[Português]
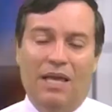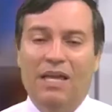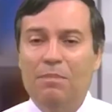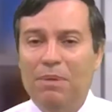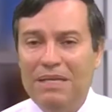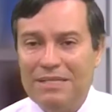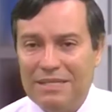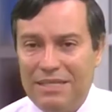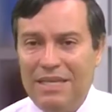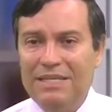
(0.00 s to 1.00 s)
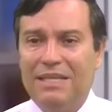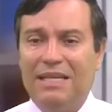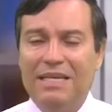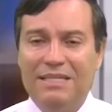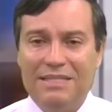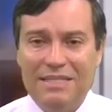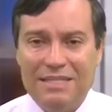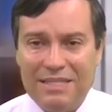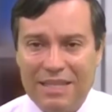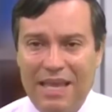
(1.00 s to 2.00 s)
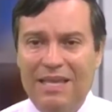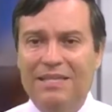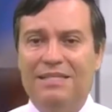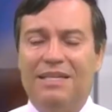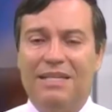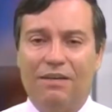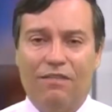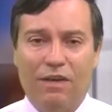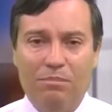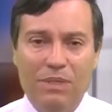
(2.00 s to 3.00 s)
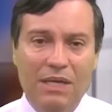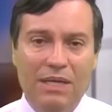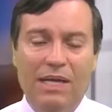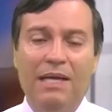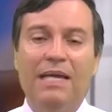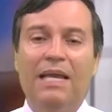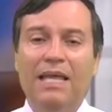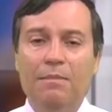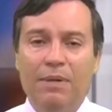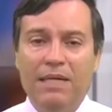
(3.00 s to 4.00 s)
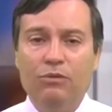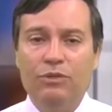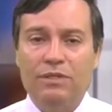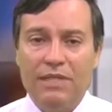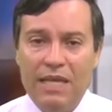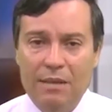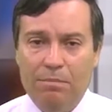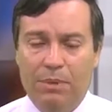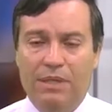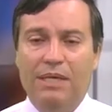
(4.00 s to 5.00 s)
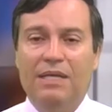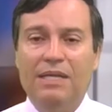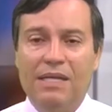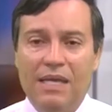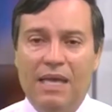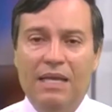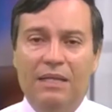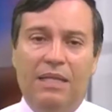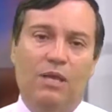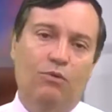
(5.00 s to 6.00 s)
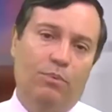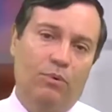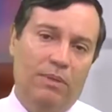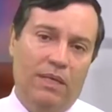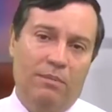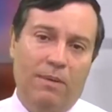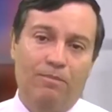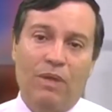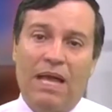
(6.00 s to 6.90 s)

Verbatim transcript: Ele precisa da insistência da família, lembrando sempre de que ele tem um problema.